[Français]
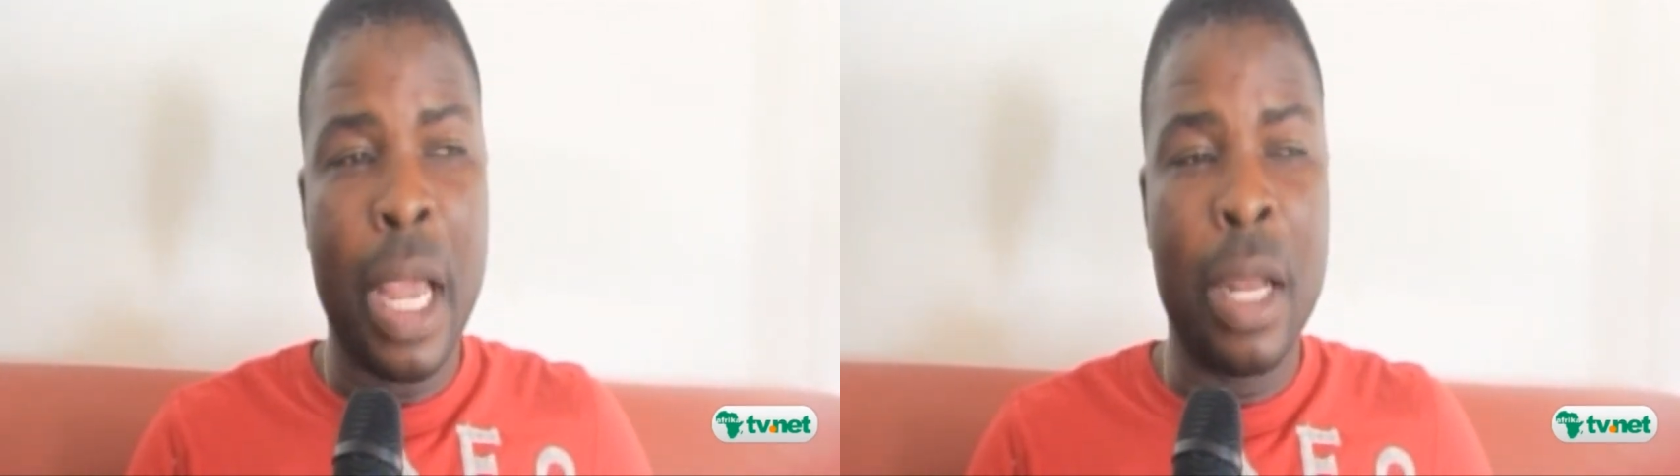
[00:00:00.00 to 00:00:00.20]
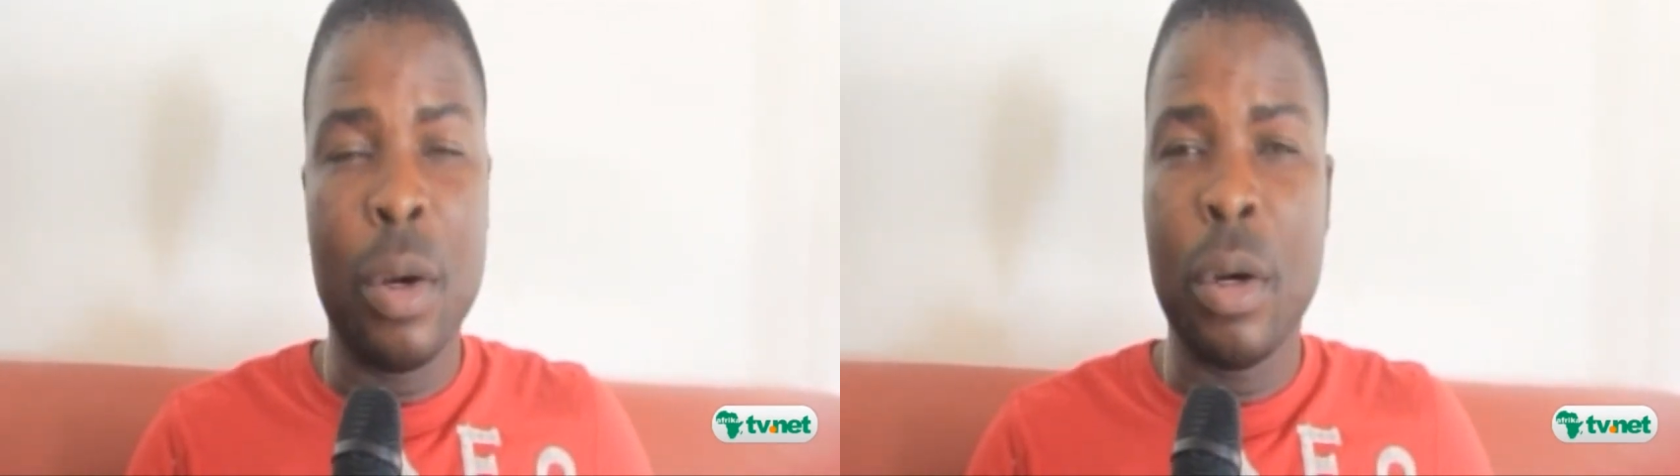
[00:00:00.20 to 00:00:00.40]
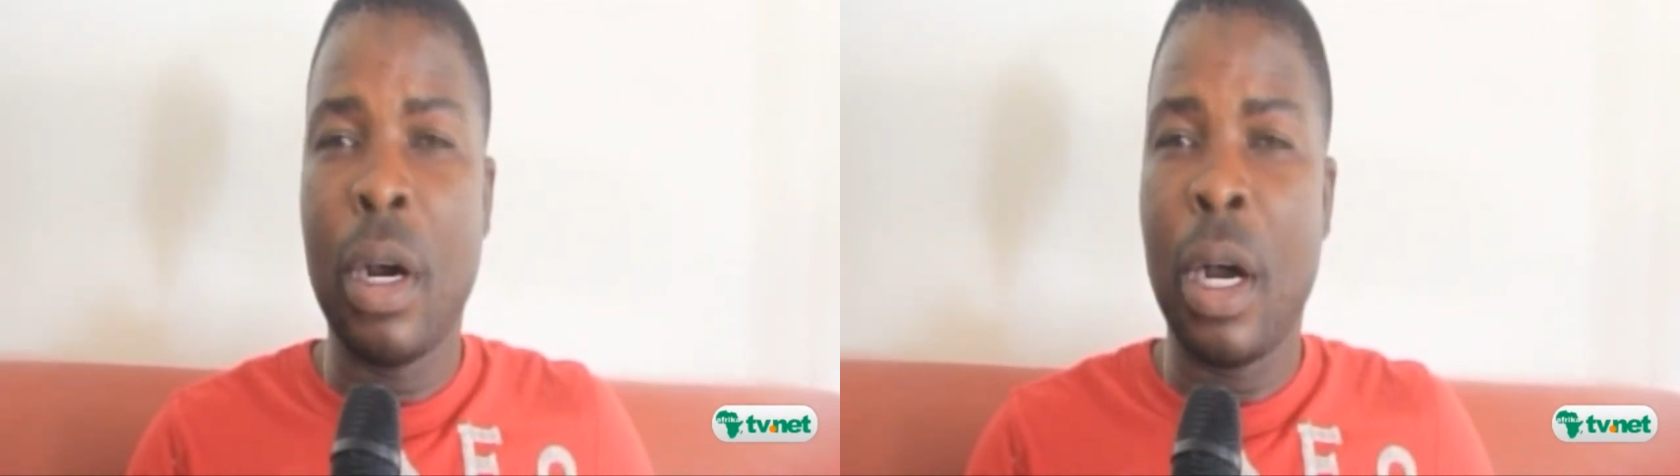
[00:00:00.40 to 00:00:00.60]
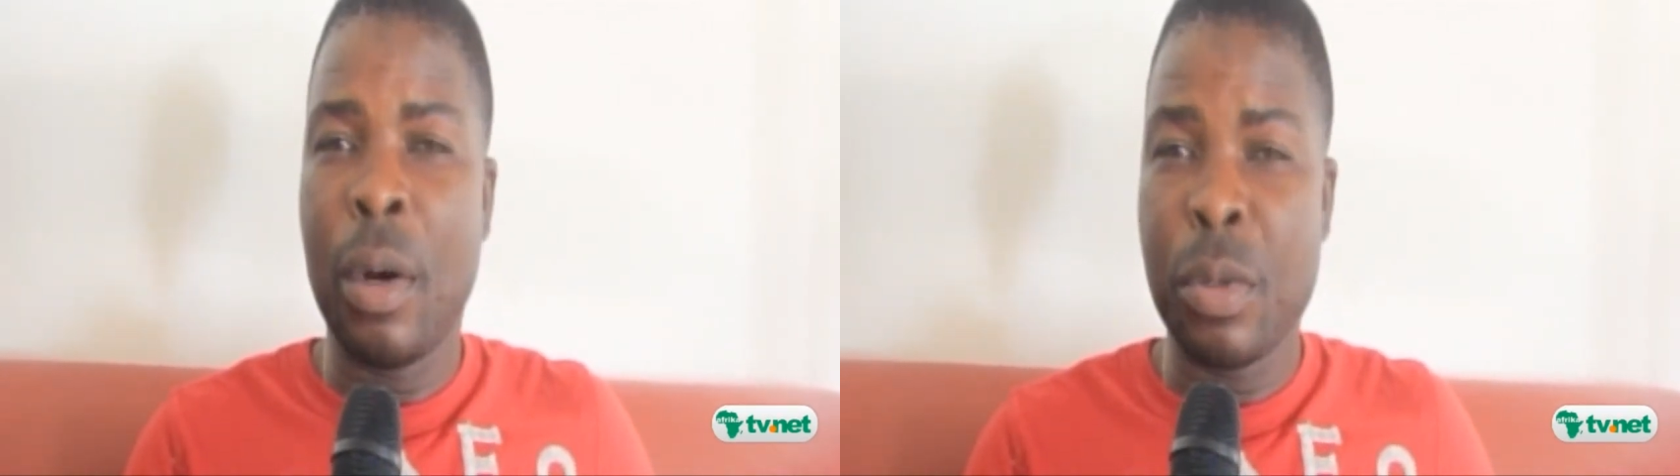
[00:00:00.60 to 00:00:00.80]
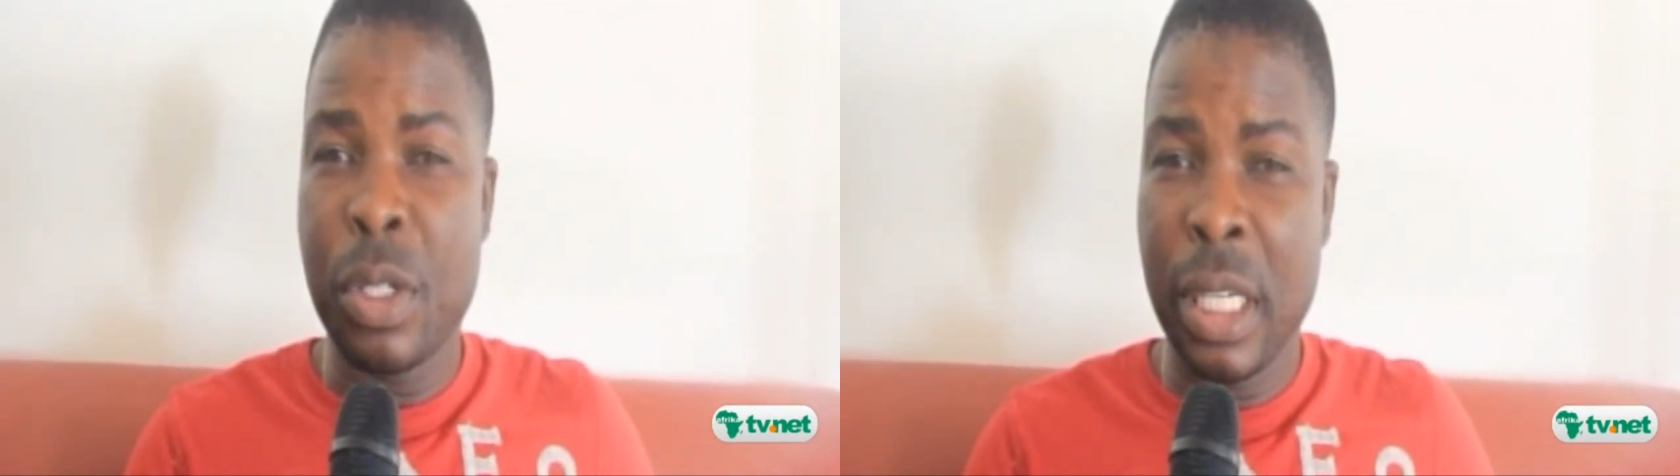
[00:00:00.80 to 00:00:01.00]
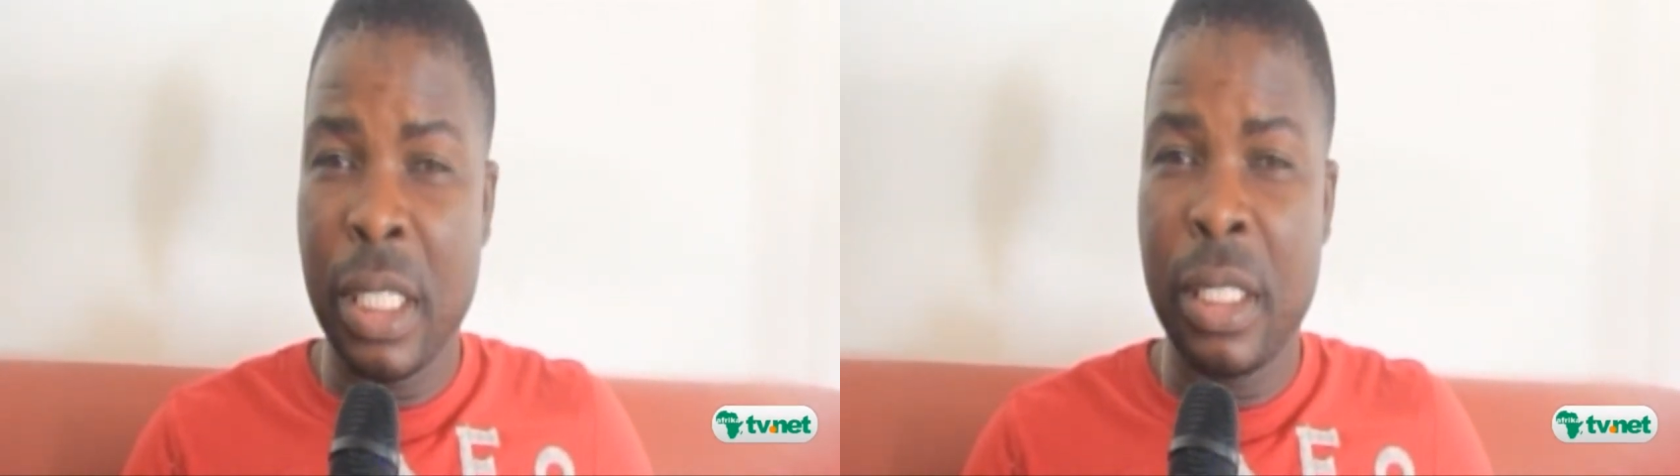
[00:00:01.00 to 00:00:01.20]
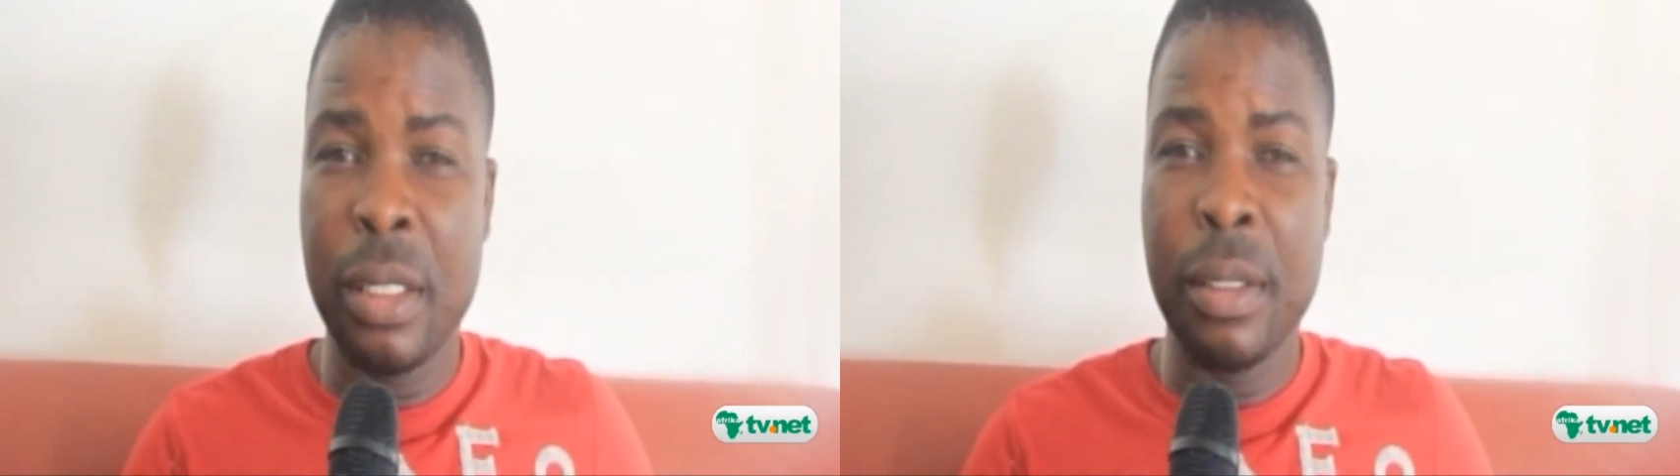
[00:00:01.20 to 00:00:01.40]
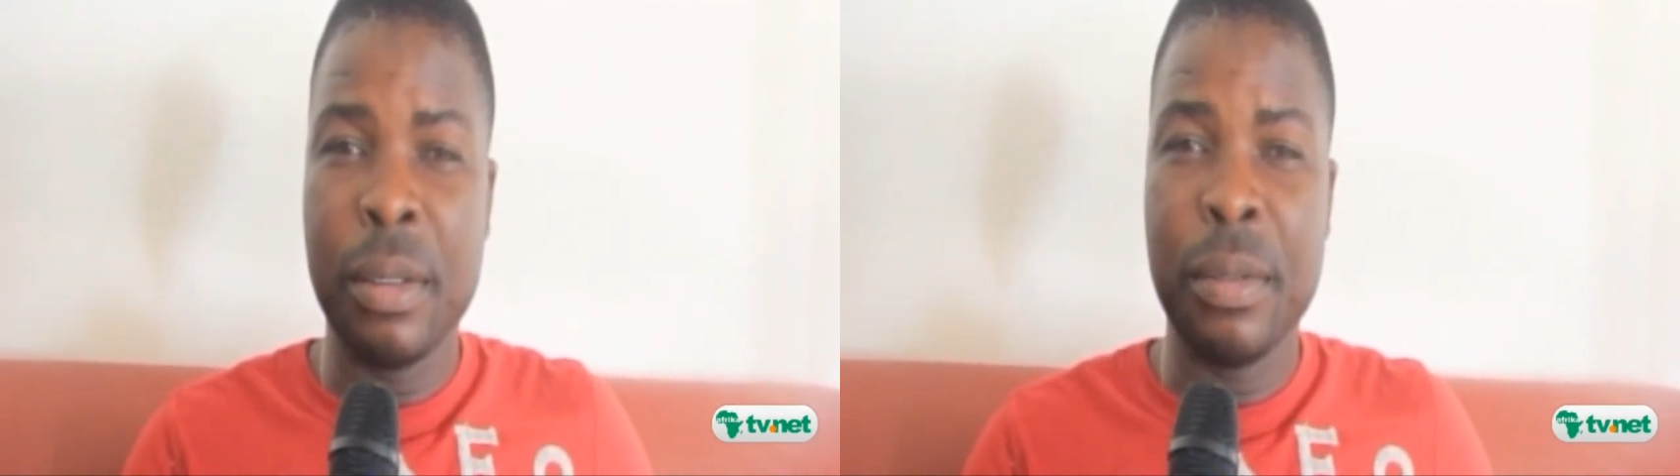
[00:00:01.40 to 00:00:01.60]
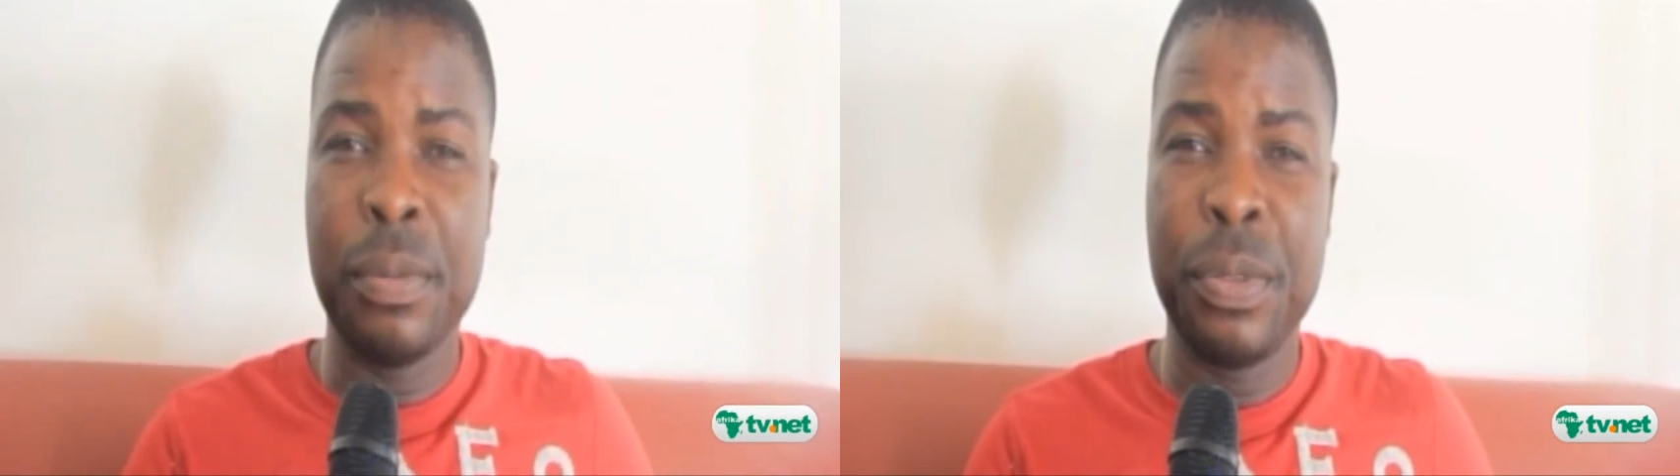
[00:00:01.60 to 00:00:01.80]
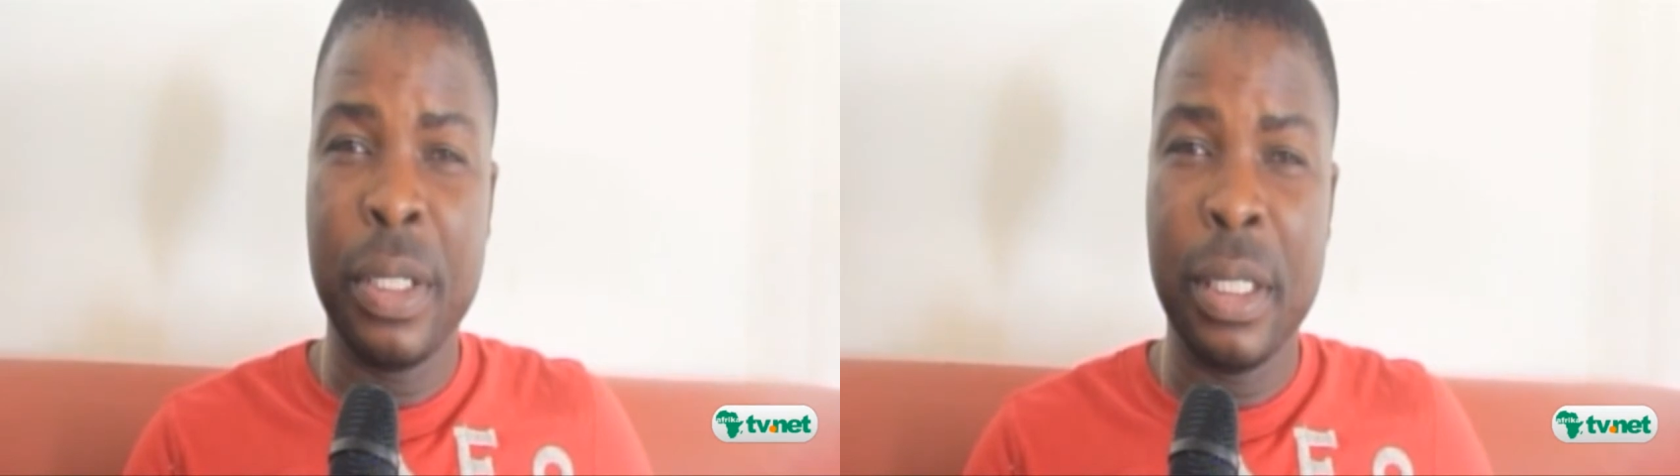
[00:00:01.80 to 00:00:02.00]
Alors, en, cette euh,
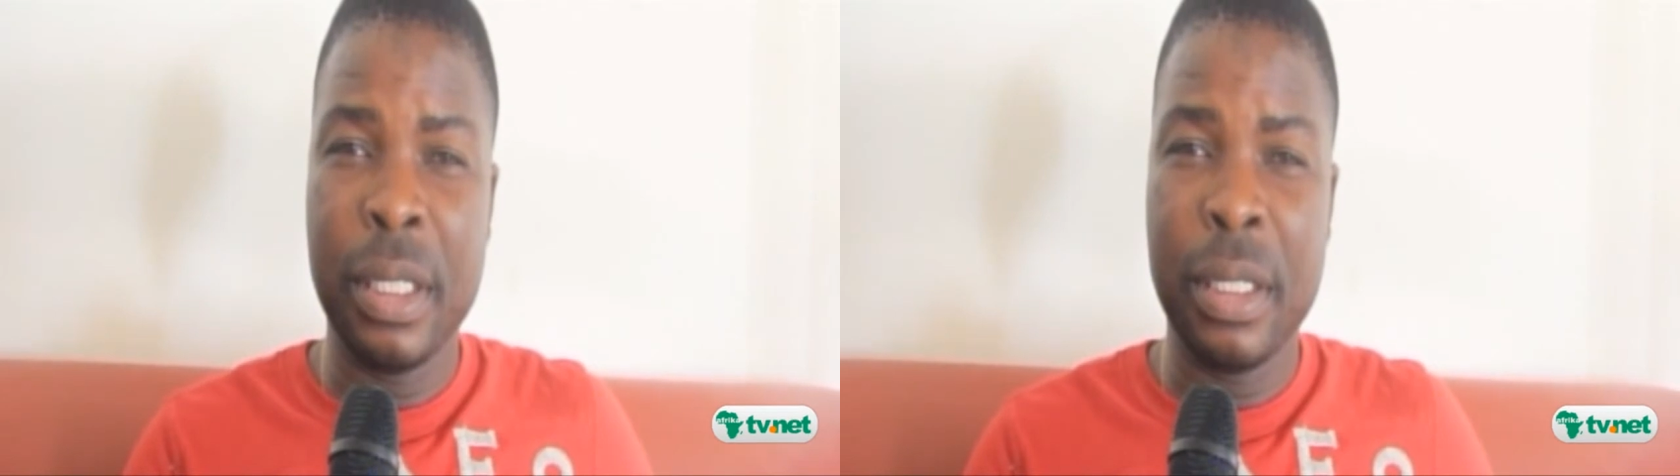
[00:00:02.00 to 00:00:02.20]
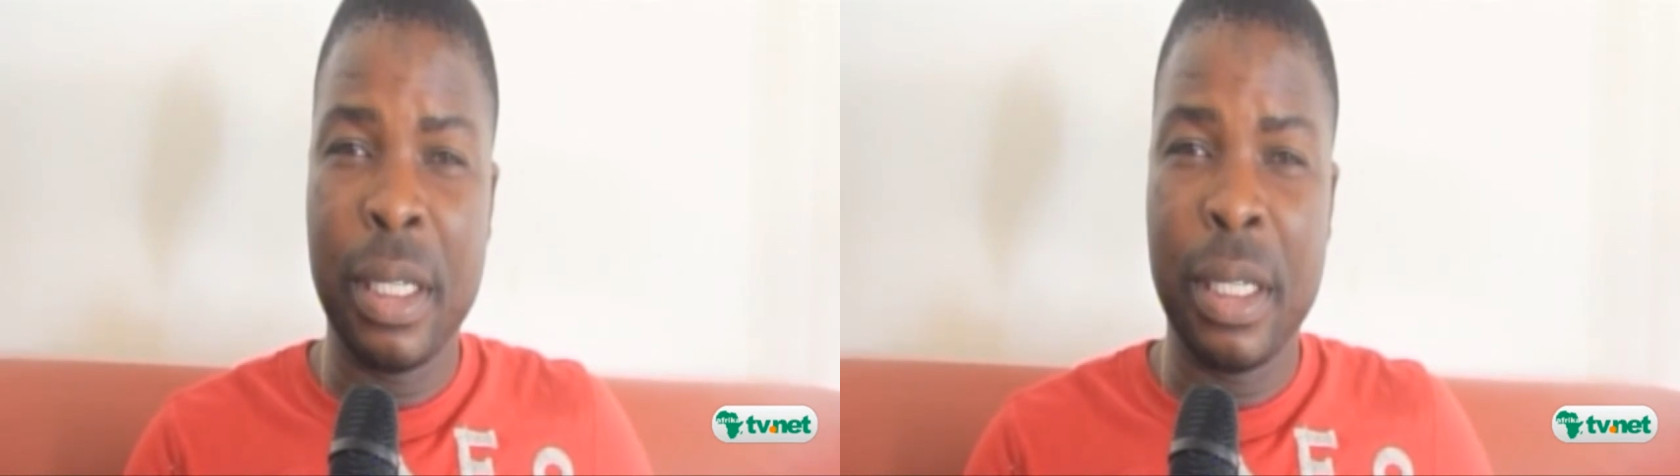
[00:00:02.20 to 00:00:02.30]
fin,